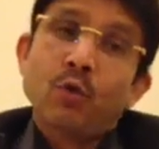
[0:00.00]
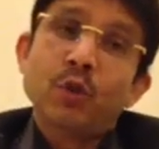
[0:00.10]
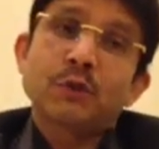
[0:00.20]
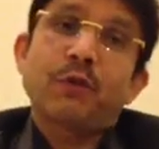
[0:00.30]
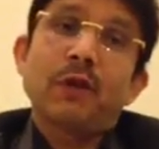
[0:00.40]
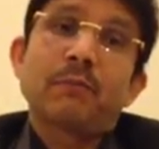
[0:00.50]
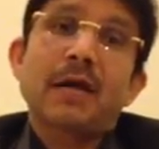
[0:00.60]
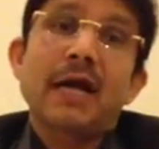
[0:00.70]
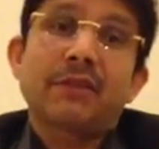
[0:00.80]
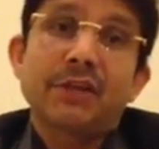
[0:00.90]
उस फिल्म
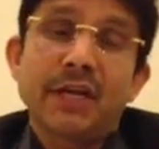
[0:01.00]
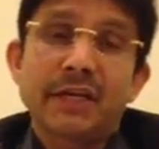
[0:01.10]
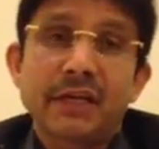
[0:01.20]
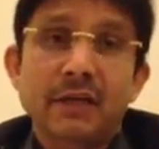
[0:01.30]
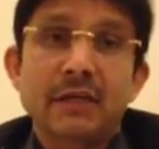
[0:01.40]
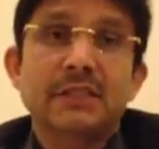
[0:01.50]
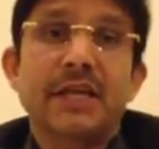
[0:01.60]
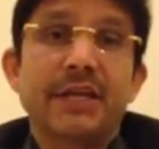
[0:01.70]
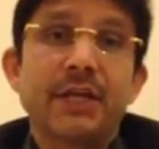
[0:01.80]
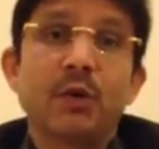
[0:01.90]
का थिएट्रिकल
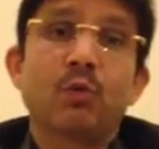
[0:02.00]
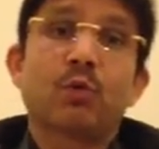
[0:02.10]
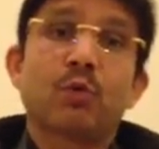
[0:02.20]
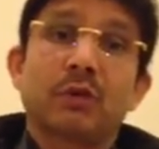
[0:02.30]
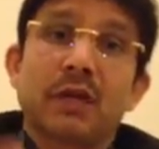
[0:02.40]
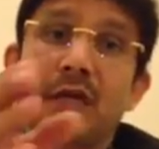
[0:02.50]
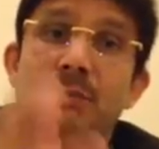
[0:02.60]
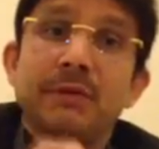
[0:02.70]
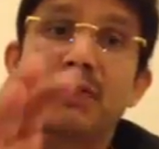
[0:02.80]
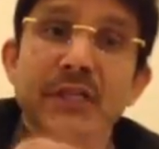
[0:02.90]
से ही उनको
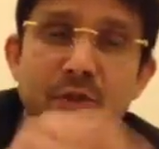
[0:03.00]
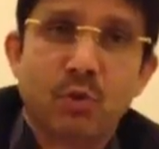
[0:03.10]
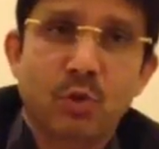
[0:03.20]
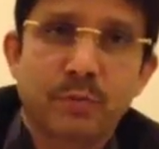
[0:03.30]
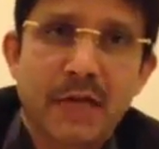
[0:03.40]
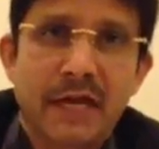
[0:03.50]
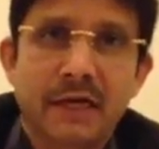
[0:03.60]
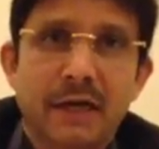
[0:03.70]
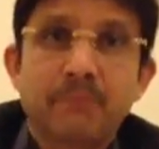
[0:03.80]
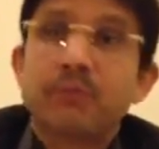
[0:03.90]
तकरीबन 30 करोड़ रुपया
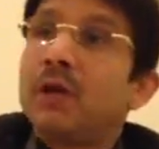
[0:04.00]
आएगा